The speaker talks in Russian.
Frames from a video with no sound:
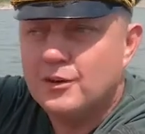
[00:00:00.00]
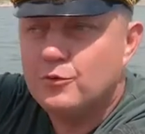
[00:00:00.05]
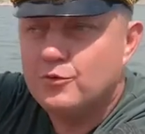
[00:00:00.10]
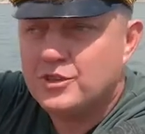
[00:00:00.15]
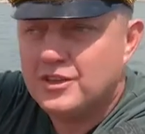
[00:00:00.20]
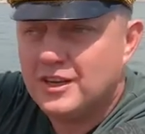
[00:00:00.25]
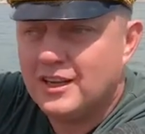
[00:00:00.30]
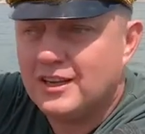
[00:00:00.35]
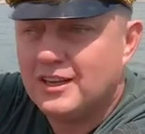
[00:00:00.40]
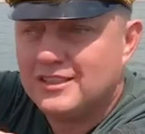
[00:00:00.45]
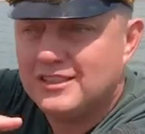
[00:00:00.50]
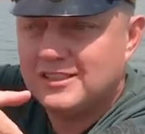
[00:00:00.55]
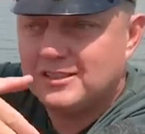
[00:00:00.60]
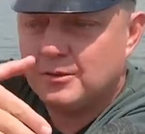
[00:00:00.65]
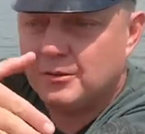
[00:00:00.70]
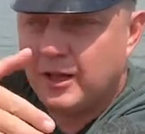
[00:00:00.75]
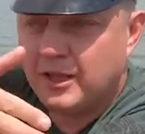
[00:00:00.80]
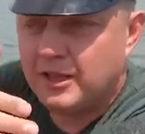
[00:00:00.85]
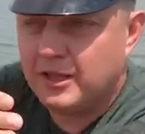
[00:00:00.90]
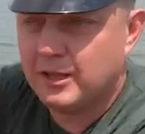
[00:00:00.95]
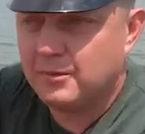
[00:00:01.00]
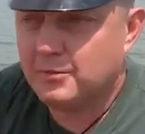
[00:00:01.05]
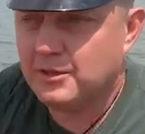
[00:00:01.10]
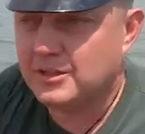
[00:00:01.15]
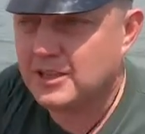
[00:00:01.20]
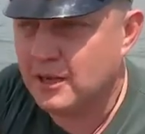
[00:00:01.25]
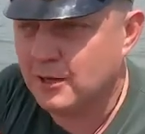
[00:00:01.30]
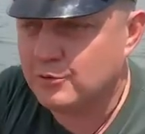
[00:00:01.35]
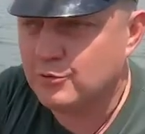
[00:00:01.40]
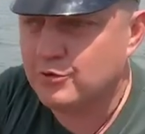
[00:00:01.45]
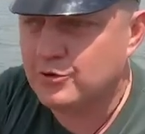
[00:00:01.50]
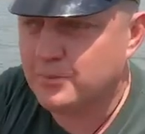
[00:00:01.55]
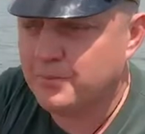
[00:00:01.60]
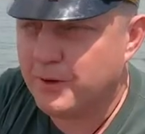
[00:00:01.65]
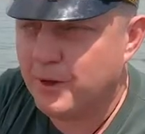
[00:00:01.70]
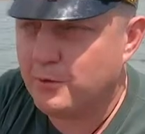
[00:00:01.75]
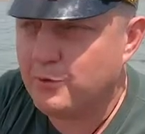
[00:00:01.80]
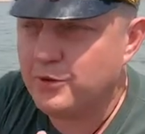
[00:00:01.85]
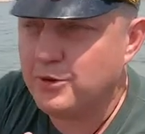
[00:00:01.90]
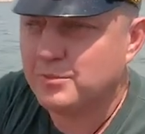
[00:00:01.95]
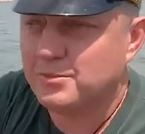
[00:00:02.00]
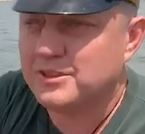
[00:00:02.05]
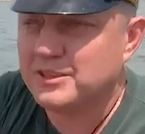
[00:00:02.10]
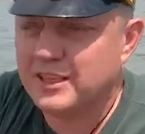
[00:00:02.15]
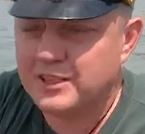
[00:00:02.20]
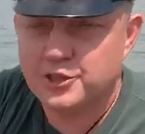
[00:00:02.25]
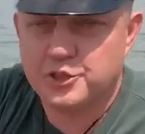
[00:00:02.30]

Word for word: уже с, они говорят, мы сразу уже приходим с